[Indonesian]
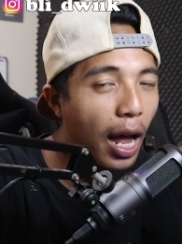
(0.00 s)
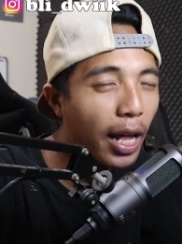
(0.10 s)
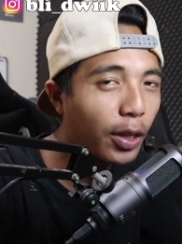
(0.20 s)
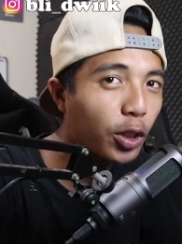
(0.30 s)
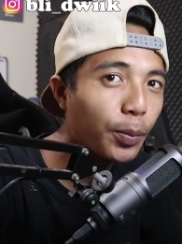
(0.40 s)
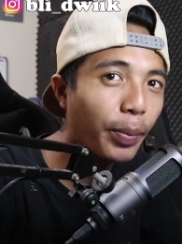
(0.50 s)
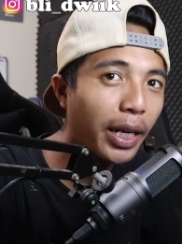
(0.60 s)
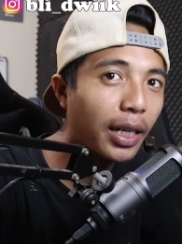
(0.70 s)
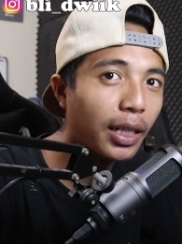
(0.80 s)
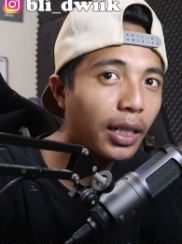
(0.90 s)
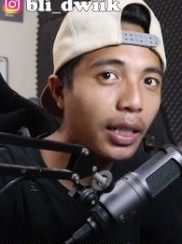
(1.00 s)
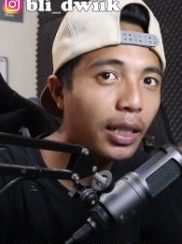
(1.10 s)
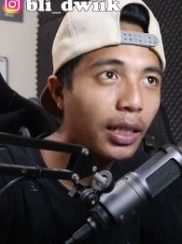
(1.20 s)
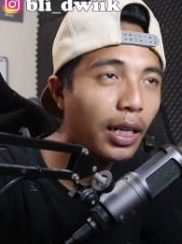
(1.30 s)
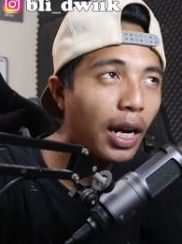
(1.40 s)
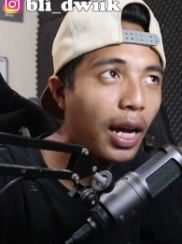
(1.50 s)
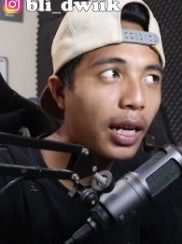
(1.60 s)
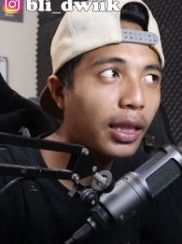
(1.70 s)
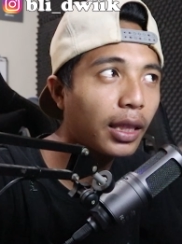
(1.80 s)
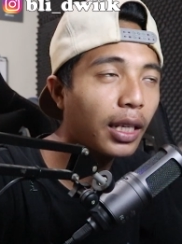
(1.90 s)
atau speaker
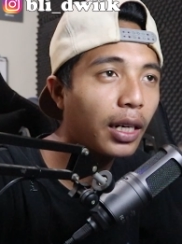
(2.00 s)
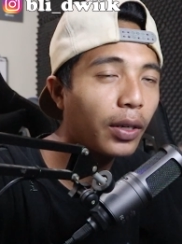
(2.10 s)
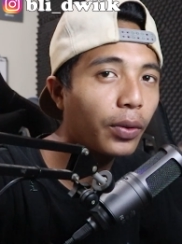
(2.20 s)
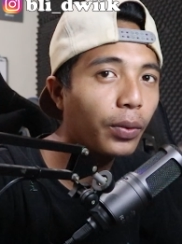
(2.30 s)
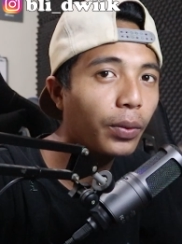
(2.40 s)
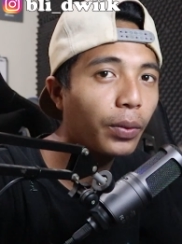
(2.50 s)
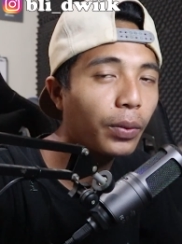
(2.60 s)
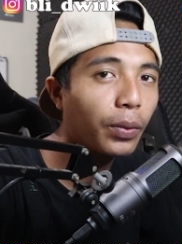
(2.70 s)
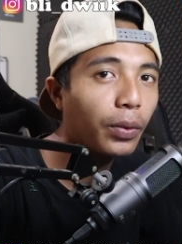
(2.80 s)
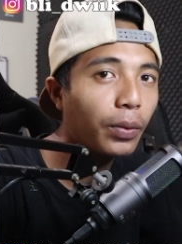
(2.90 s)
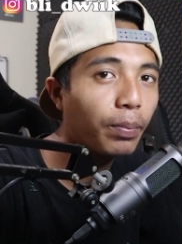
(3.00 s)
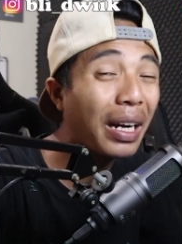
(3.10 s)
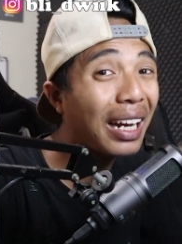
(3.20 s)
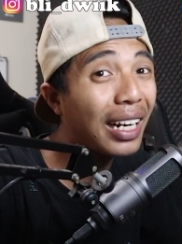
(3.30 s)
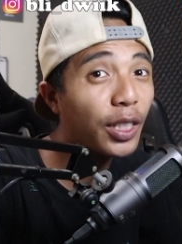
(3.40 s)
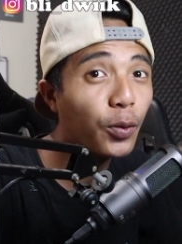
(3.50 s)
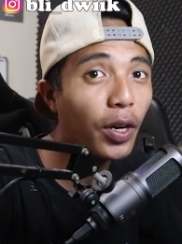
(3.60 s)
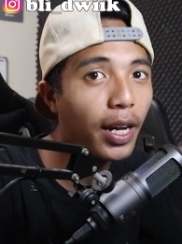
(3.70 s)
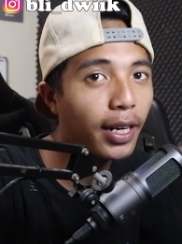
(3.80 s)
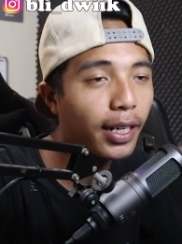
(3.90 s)
atau pengeras
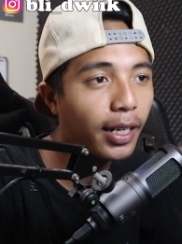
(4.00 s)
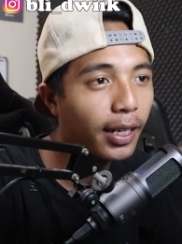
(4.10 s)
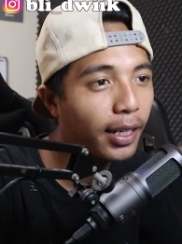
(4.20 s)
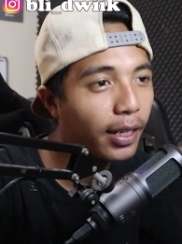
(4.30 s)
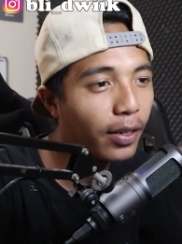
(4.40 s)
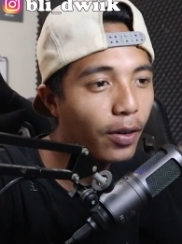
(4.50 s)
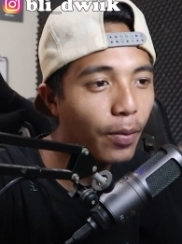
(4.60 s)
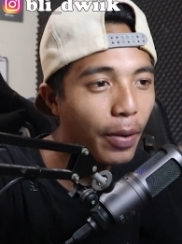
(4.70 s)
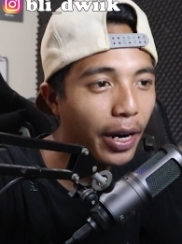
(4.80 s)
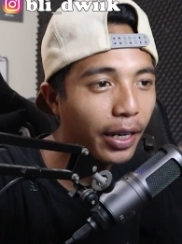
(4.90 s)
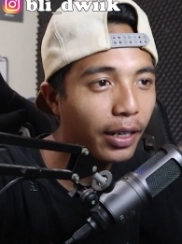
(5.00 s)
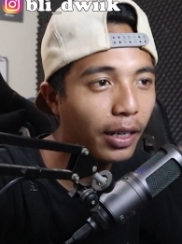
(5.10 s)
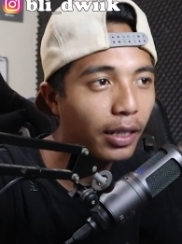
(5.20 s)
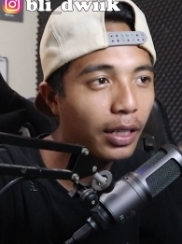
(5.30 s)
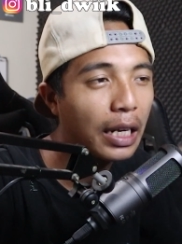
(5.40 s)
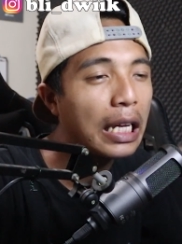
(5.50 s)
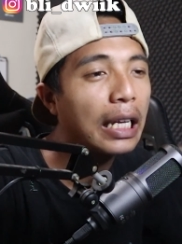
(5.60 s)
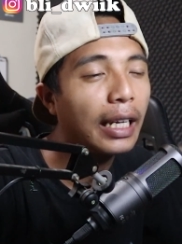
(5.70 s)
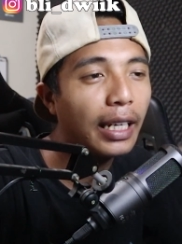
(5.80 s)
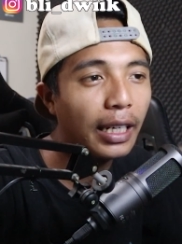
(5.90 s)
suara. Oh my god.
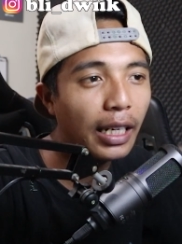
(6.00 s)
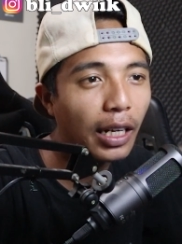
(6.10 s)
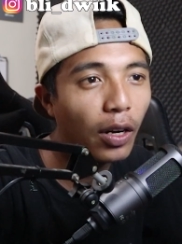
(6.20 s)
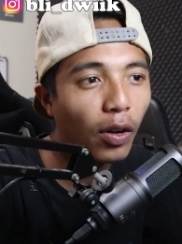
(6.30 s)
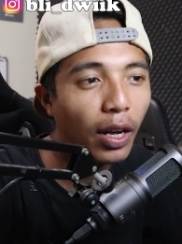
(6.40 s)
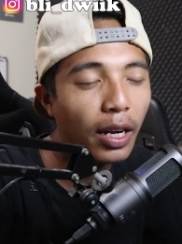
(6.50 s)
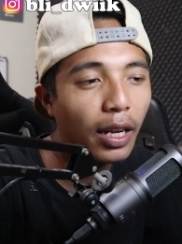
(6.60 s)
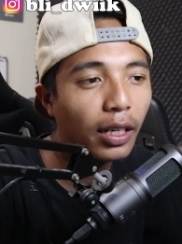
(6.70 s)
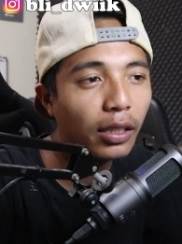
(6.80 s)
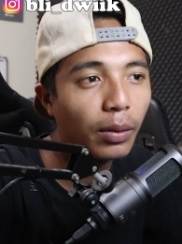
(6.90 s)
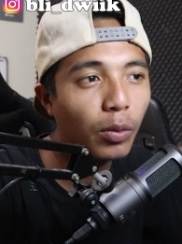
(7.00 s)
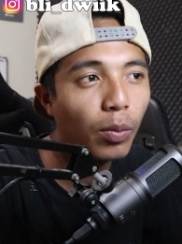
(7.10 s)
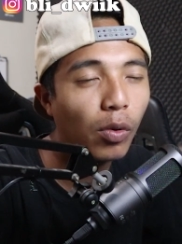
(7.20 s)
Ini kalau kalian ketemu